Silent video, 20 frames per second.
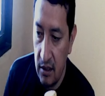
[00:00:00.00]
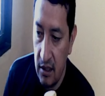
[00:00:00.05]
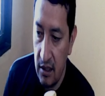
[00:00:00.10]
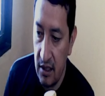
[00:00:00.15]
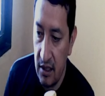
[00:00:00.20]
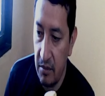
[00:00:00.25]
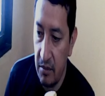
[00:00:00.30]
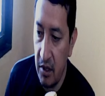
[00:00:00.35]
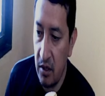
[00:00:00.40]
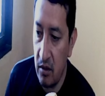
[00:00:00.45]
Si
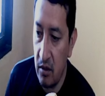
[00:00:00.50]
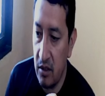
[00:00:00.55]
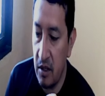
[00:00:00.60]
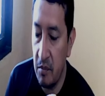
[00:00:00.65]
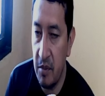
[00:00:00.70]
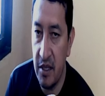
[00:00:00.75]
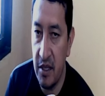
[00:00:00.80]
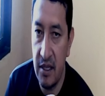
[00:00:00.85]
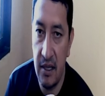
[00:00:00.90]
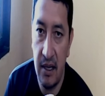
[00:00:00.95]
es amigos, se
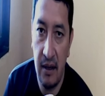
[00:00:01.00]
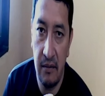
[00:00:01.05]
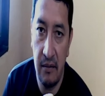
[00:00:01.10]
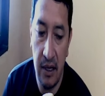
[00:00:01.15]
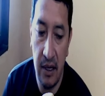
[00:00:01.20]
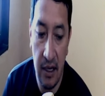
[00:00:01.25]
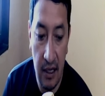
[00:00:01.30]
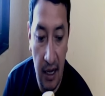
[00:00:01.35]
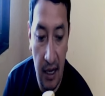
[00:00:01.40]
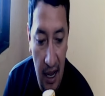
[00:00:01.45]
empiezan a
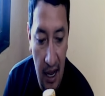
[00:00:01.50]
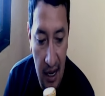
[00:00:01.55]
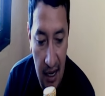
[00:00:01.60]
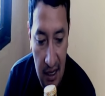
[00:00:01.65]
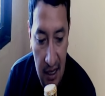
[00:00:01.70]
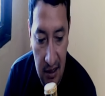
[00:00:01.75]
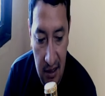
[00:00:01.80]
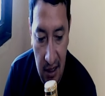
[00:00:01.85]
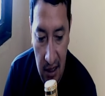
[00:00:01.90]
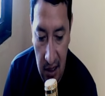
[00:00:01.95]
ver ya
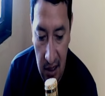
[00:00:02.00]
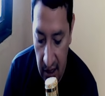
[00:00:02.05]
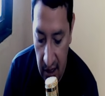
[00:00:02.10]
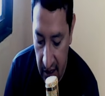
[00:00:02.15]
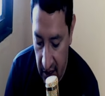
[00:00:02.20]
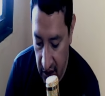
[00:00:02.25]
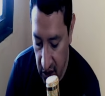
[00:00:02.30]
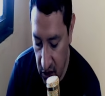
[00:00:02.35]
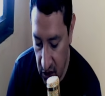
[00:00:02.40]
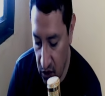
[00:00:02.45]
las
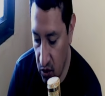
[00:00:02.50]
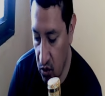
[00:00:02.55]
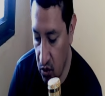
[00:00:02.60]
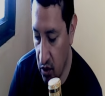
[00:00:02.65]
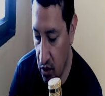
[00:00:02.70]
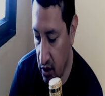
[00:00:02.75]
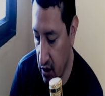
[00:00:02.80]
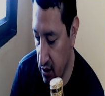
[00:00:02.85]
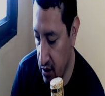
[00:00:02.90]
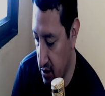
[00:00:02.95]

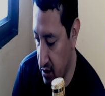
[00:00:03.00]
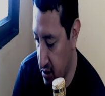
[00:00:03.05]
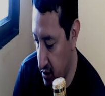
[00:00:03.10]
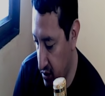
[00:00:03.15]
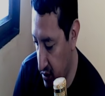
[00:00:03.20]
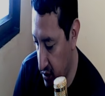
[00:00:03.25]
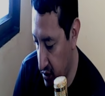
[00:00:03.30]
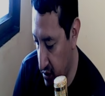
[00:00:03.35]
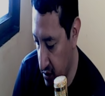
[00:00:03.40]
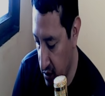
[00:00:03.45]

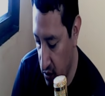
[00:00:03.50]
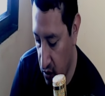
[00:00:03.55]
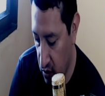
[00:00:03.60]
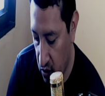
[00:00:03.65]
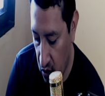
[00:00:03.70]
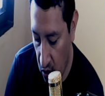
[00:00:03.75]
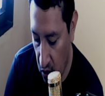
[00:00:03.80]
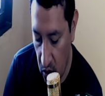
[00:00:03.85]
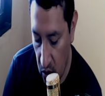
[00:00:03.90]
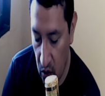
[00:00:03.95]
declaraciones,
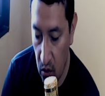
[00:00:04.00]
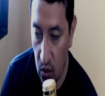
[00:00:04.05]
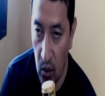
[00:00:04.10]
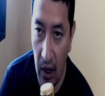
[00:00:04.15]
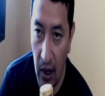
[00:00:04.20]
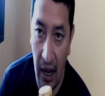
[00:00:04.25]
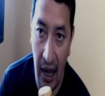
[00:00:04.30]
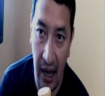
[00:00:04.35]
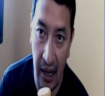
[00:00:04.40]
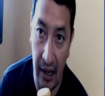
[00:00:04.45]
todo
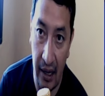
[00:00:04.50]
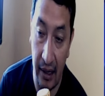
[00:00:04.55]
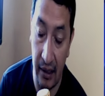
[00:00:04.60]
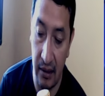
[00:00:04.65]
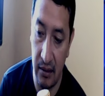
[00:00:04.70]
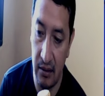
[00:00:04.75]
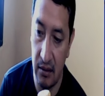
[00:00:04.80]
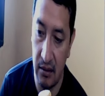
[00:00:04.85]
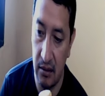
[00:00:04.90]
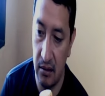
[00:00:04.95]

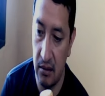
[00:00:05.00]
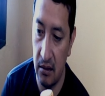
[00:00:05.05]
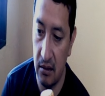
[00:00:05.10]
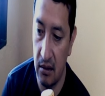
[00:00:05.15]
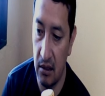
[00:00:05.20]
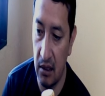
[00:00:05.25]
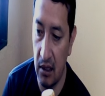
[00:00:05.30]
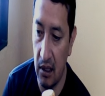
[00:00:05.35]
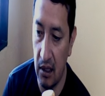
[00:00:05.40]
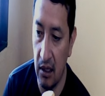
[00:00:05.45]
lugar
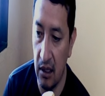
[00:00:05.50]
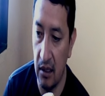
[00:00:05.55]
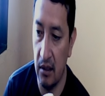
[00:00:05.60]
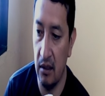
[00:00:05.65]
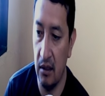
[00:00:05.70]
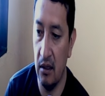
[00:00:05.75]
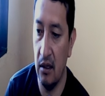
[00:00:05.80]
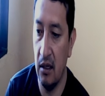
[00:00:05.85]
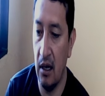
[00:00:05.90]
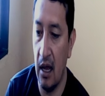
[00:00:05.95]
y
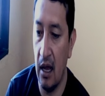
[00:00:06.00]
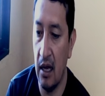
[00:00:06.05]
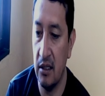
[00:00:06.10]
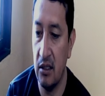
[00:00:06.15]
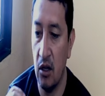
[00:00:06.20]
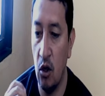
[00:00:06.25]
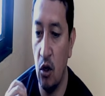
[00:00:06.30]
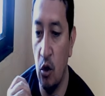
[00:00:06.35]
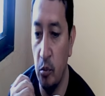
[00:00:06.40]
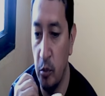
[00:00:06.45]

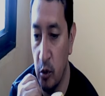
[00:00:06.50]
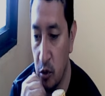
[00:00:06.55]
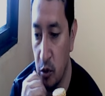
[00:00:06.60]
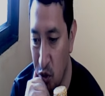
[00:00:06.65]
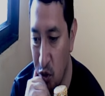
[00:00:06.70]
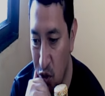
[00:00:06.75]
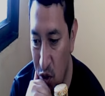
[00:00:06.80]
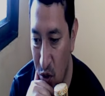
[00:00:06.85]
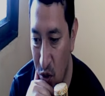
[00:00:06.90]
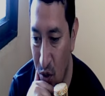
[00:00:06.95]
las
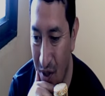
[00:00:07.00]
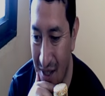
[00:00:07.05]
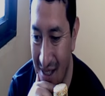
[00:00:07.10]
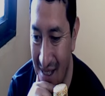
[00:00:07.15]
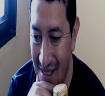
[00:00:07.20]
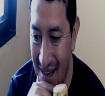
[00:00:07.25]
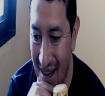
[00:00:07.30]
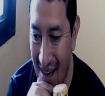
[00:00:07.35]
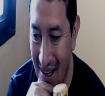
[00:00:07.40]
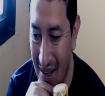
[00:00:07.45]
oposiciones
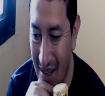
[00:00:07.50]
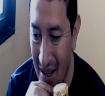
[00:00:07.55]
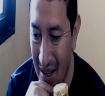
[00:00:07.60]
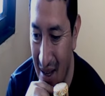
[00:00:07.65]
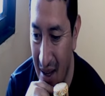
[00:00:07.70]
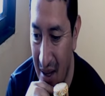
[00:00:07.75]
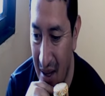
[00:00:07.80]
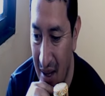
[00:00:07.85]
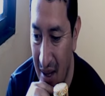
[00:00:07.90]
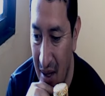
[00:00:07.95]
que hay
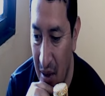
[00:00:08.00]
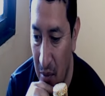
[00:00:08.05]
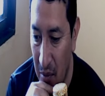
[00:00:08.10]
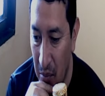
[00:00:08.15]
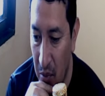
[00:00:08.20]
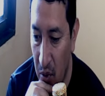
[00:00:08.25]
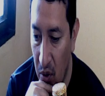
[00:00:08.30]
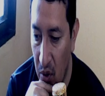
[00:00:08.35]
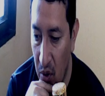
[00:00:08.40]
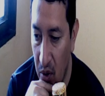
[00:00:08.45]

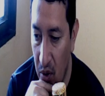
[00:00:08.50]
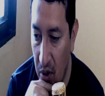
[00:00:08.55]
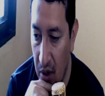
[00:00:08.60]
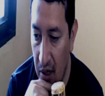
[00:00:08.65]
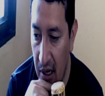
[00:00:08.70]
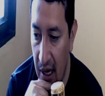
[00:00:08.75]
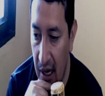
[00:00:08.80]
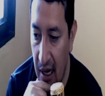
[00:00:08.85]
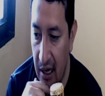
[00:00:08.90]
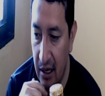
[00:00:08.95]
por
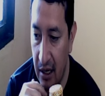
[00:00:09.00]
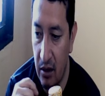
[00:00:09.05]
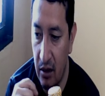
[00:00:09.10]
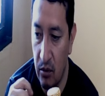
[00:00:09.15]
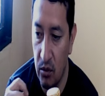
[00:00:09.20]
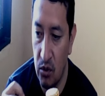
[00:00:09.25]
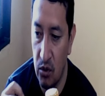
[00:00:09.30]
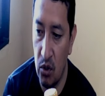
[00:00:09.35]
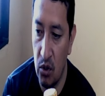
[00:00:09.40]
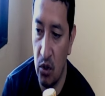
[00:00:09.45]
la
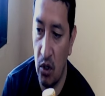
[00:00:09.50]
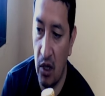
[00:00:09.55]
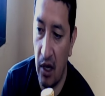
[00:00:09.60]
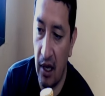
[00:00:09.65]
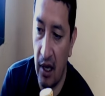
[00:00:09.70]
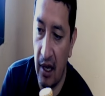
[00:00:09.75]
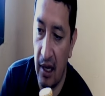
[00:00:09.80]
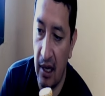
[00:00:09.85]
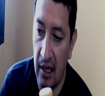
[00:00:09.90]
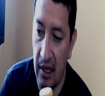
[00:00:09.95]
reducción
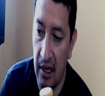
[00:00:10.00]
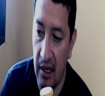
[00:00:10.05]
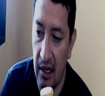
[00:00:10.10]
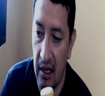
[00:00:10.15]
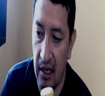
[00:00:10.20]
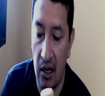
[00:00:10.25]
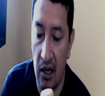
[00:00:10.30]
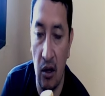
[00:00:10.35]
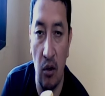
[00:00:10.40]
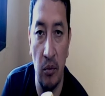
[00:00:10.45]
que
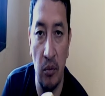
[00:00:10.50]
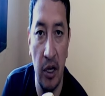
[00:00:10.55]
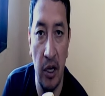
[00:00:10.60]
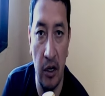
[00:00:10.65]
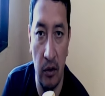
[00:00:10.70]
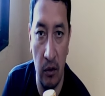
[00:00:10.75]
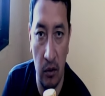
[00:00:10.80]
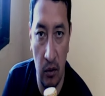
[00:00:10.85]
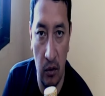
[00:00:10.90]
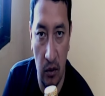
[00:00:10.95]
el
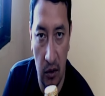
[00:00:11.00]
gobierno